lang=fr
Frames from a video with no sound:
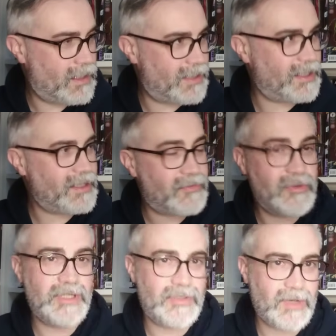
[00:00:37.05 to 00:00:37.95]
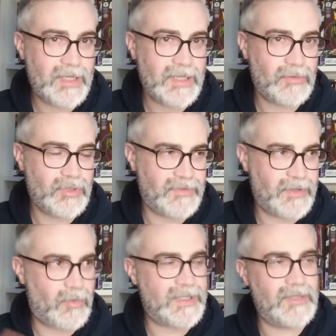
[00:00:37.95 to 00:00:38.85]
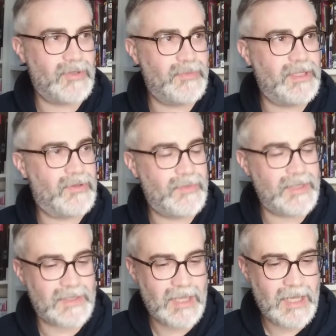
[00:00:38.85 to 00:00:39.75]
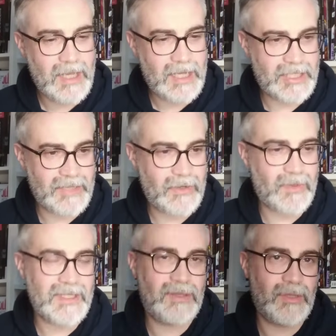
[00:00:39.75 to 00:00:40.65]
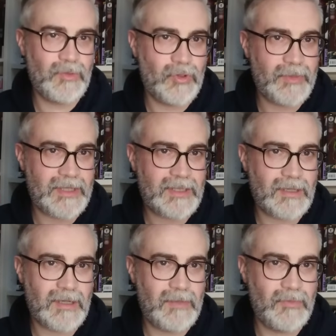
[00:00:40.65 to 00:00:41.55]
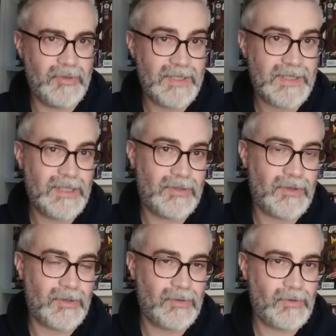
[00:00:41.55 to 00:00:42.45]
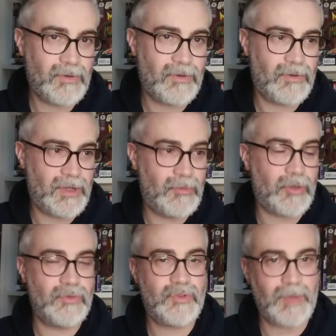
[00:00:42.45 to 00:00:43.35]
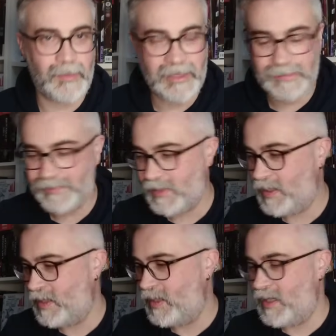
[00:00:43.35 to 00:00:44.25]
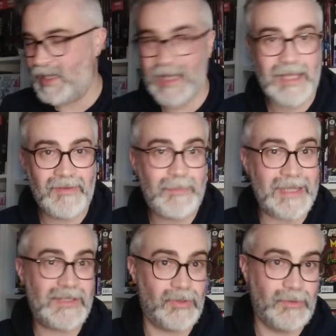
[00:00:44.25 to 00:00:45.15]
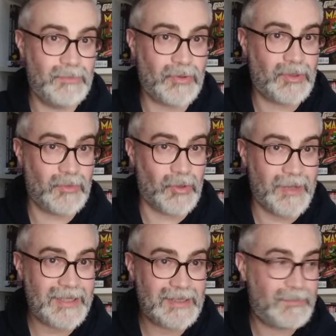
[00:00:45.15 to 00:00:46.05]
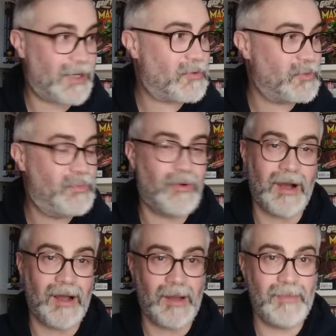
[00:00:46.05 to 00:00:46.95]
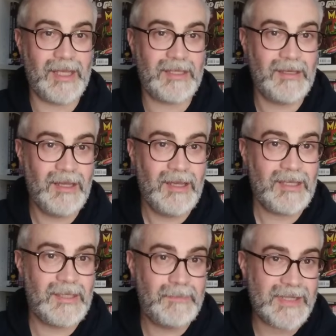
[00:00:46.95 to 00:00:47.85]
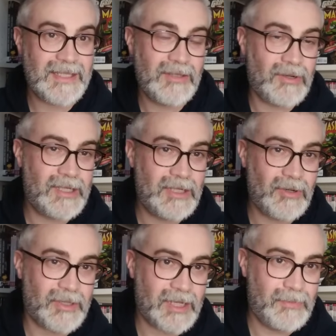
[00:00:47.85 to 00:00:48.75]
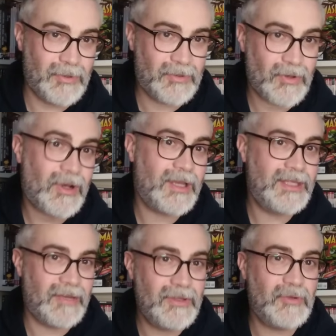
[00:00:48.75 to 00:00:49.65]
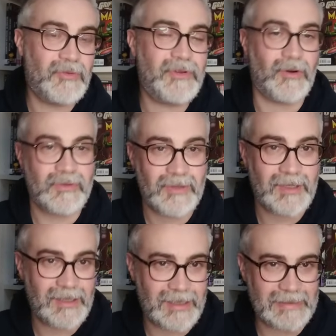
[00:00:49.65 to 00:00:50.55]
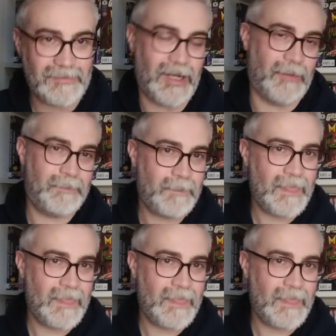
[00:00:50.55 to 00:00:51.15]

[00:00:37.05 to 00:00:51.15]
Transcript: la dernière fois où j'y suis allé, donc j'avais croisé le commis des comics et j'avais croisé Tom Grummett, qui est quand même le dessinateur de euh, La mort de Superman. Et il n'y avait personne pour Tom Grummett. Par contre, pour un mec qui passait dans le décor d'Harry Potter, il y avait une conférence. voilà.